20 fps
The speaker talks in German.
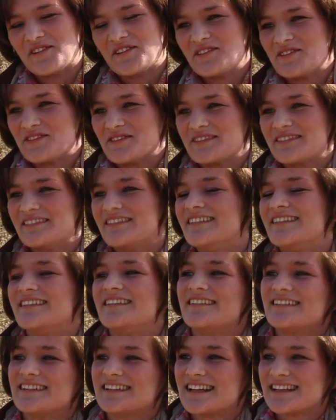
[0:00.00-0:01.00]
Oh
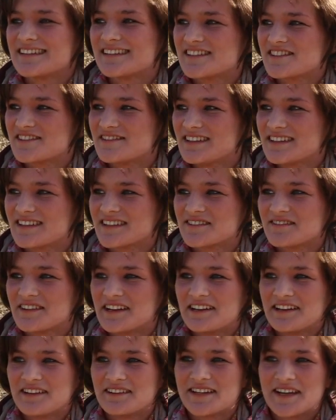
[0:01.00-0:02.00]
das ist schwierig,
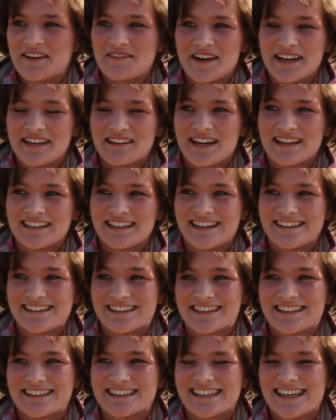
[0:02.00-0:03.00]
weil der Wein hat ja
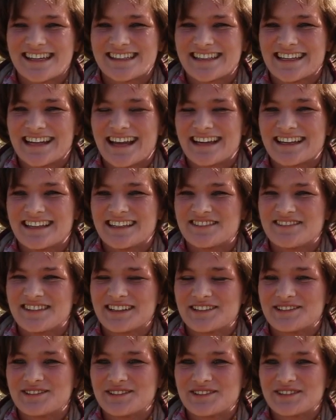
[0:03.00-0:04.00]
eine sehr, sehr lange
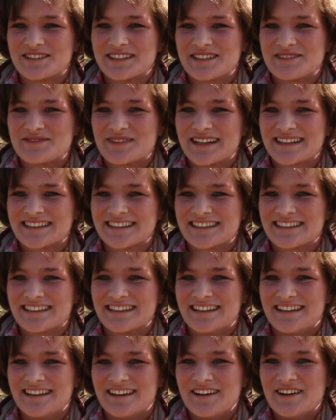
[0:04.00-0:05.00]
Entwicklung durchgemacht.
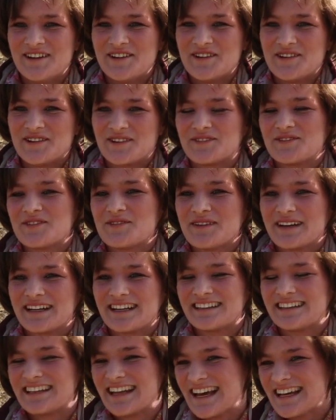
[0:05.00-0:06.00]
Und wo man
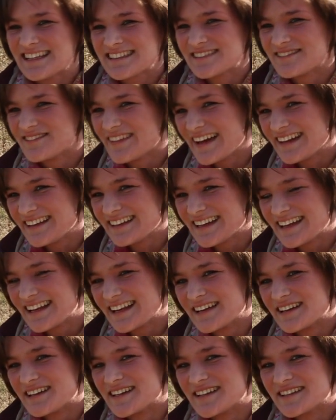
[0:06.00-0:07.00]
dann den ersten
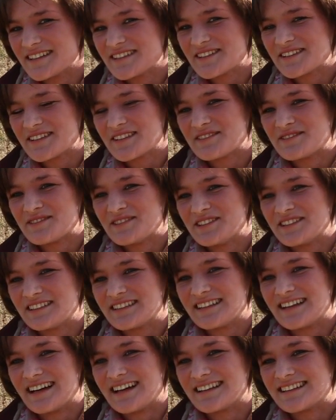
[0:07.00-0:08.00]
Weinkeller
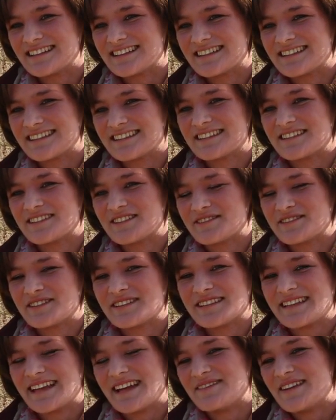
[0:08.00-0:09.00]
gefunden hat,
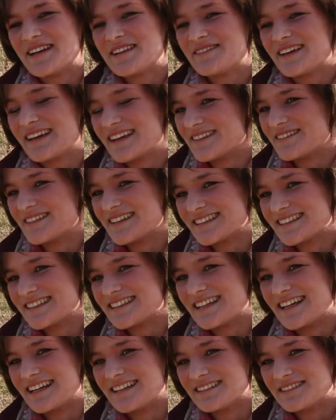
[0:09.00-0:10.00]
dürfte sehr weit weg gewesen
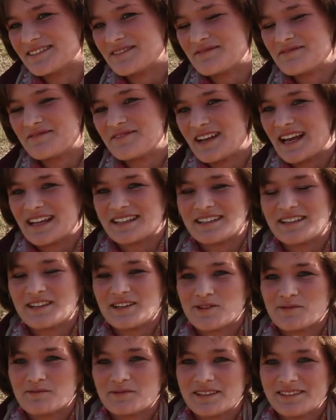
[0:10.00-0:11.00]
sein. Vielleicht in
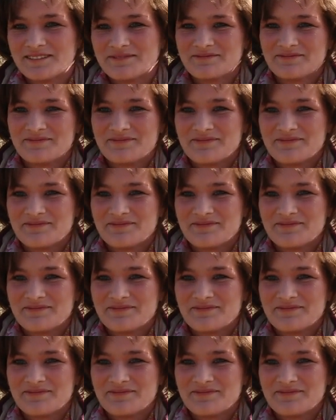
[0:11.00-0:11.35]
Ägypten.